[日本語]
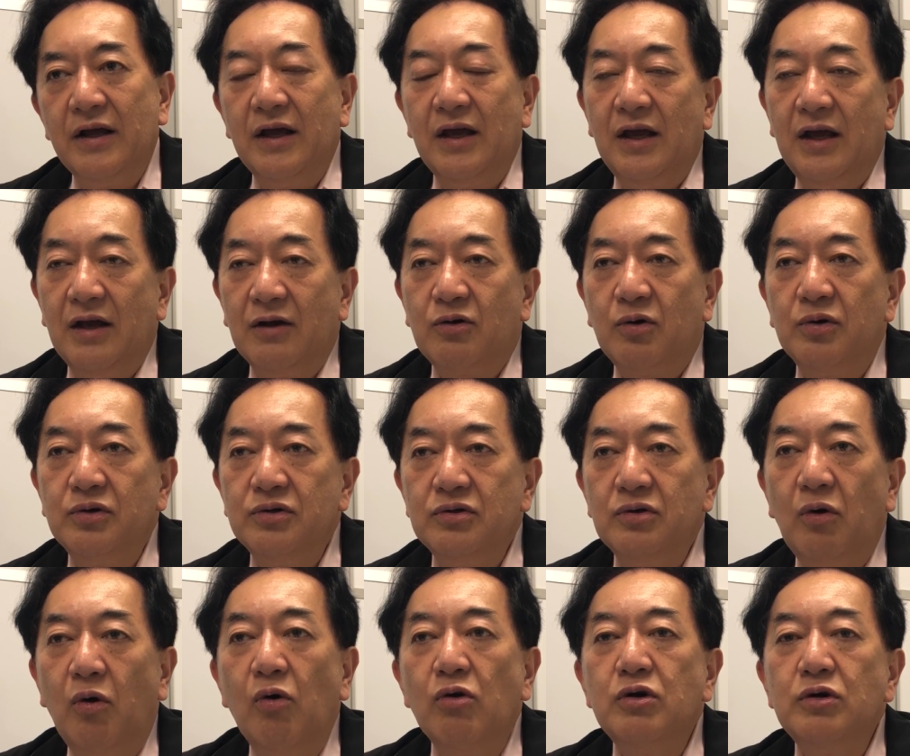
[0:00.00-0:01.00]
えー、こうい
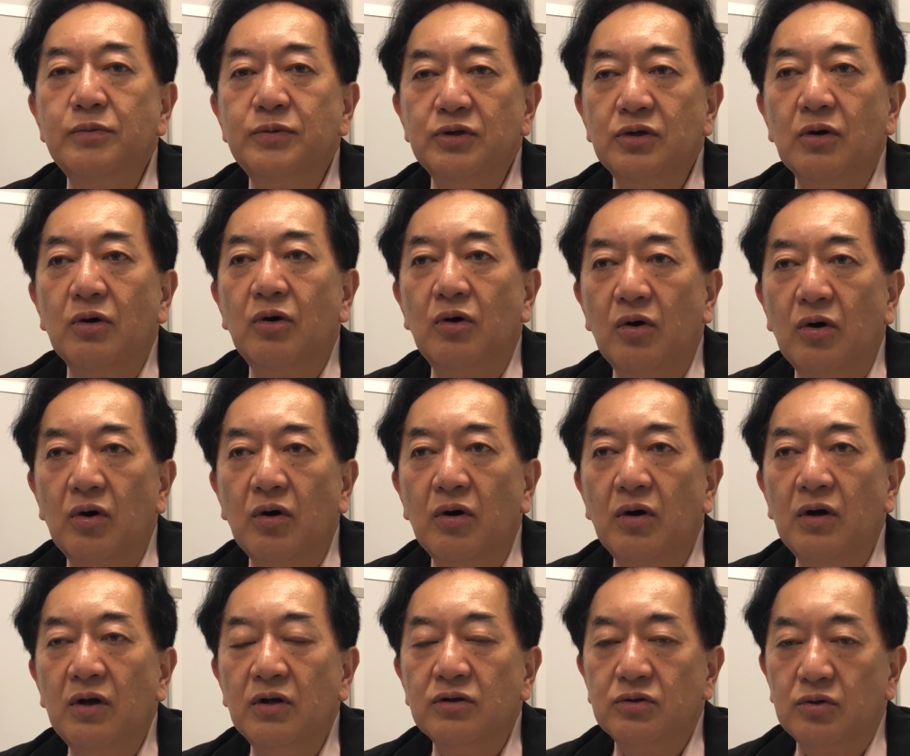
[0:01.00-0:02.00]
う北部の方
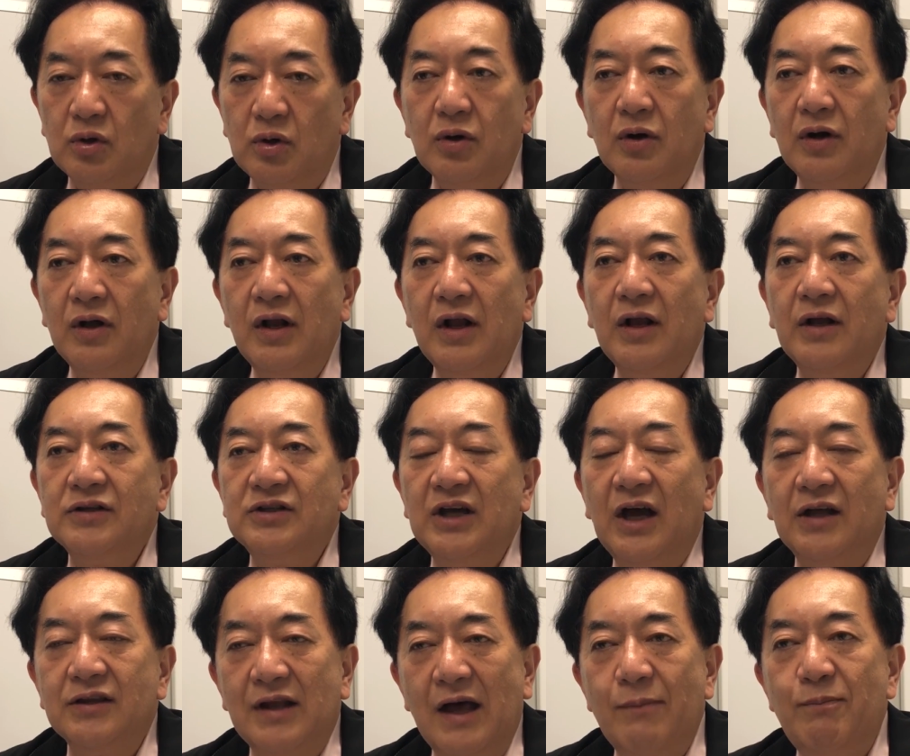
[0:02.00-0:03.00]
と
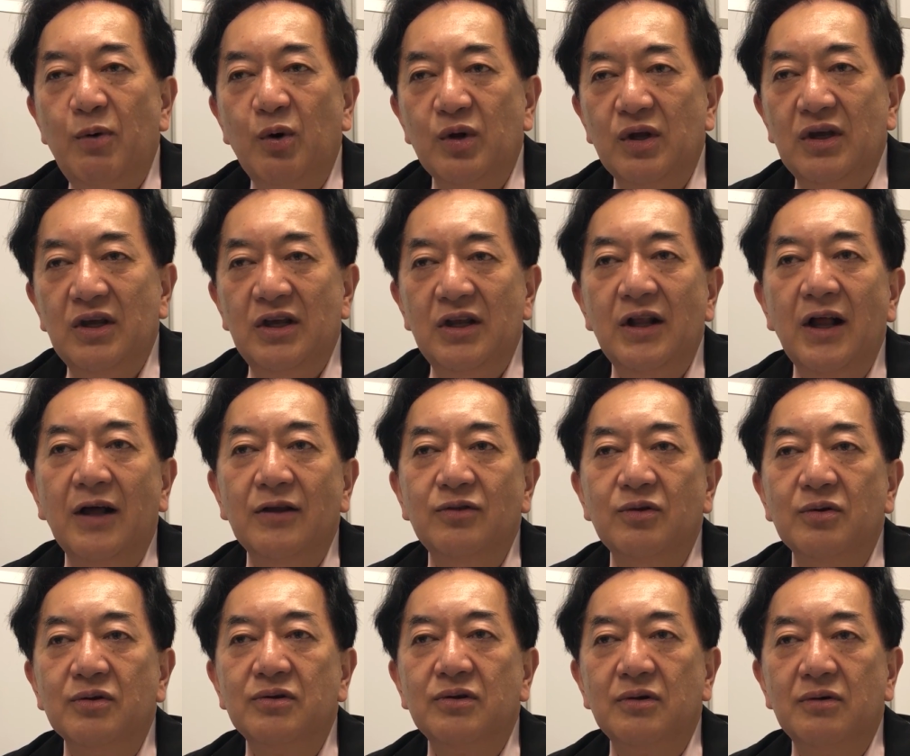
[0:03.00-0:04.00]
じゃあナポリ以南
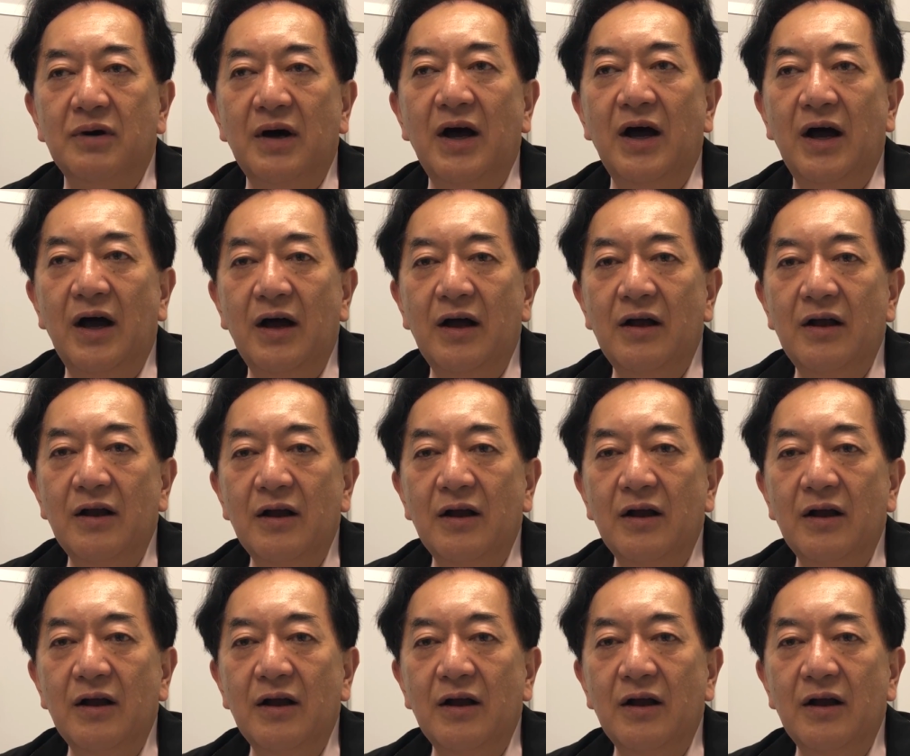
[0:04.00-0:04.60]
の人は